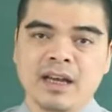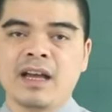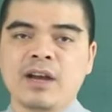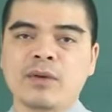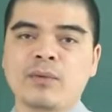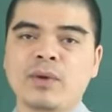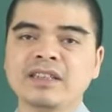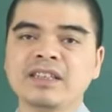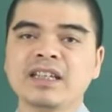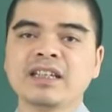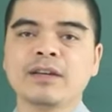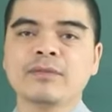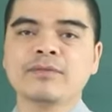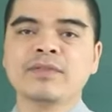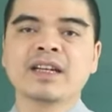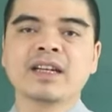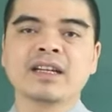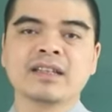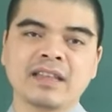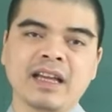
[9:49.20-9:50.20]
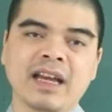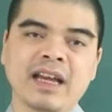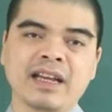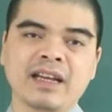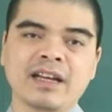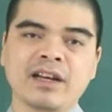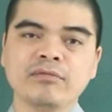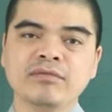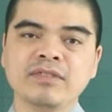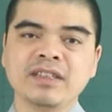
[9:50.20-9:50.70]
À, quá trình làm việc hiện
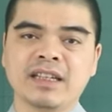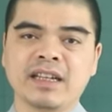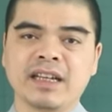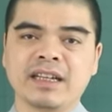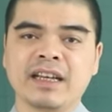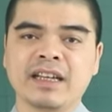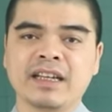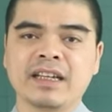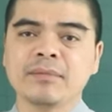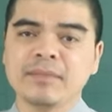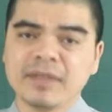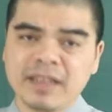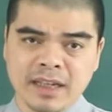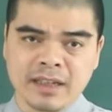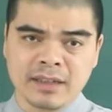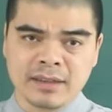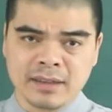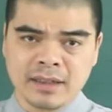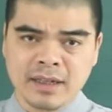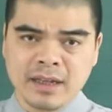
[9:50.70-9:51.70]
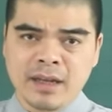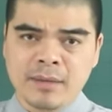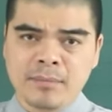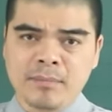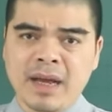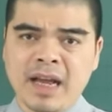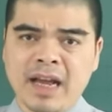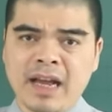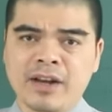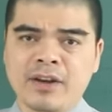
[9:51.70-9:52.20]
tại không chỉ là để kiếm tiền
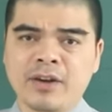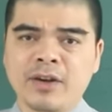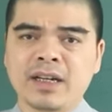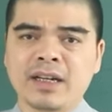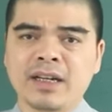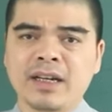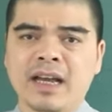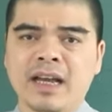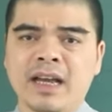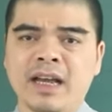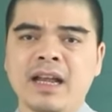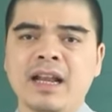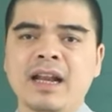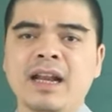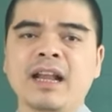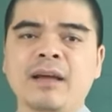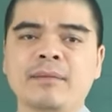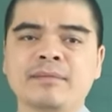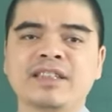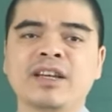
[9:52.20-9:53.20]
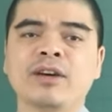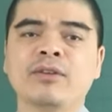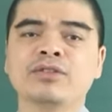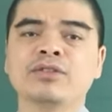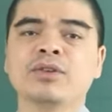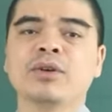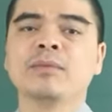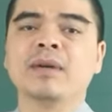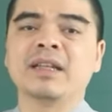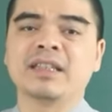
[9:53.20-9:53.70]
mà còn để làm giàu
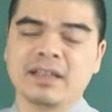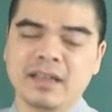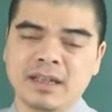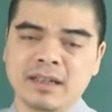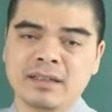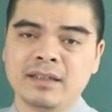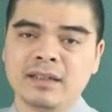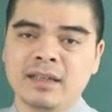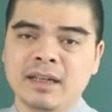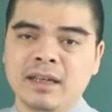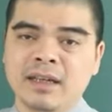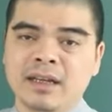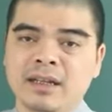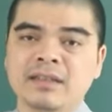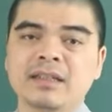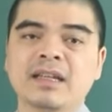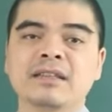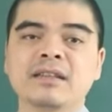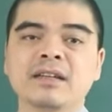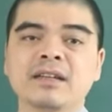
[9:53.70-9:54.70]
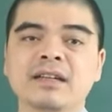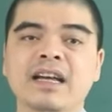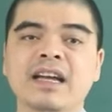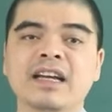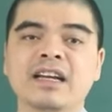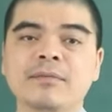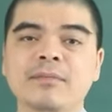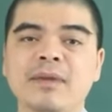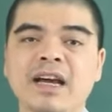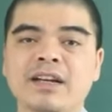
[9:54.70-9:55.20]
cho bản thân để tương
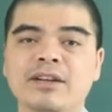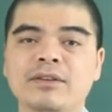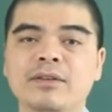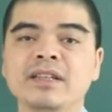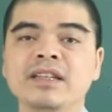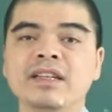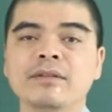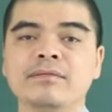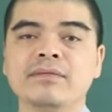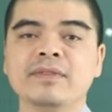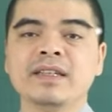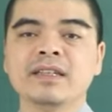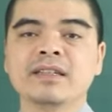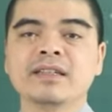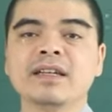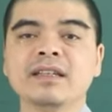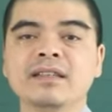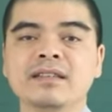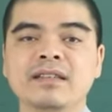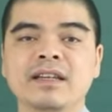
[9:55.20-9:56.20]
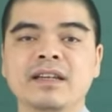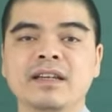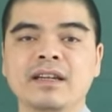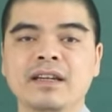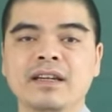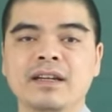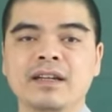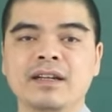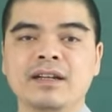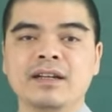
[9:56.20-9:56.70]
lai các bạn có địa vị kinh
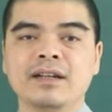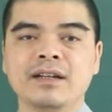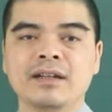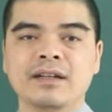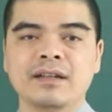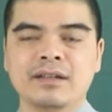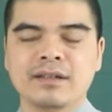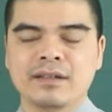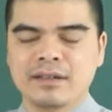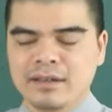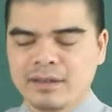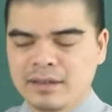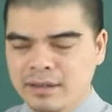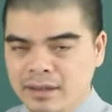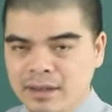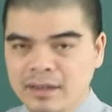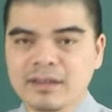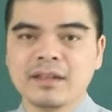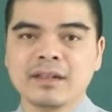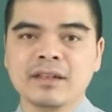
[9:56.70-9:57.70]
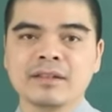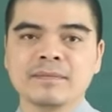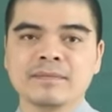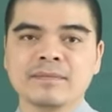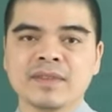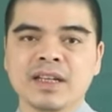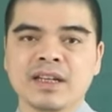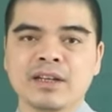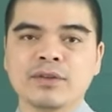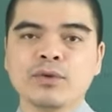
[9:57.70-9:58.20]
tế lớn
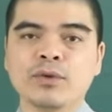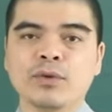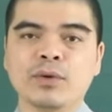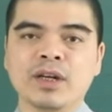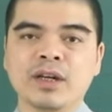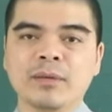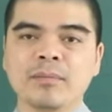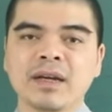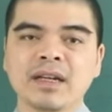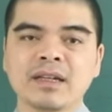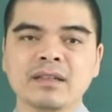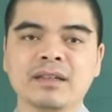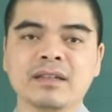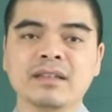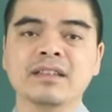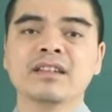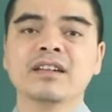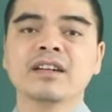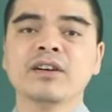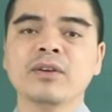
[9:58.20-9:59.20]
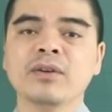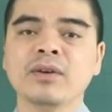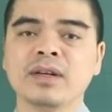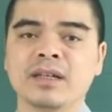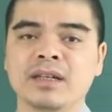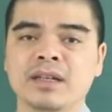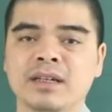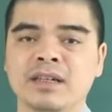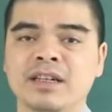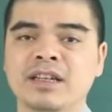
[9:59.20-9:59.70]
hơn đủ nắm bắt được những cơ
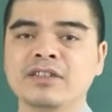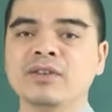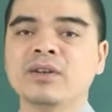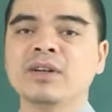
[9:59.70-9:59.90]
hội khiến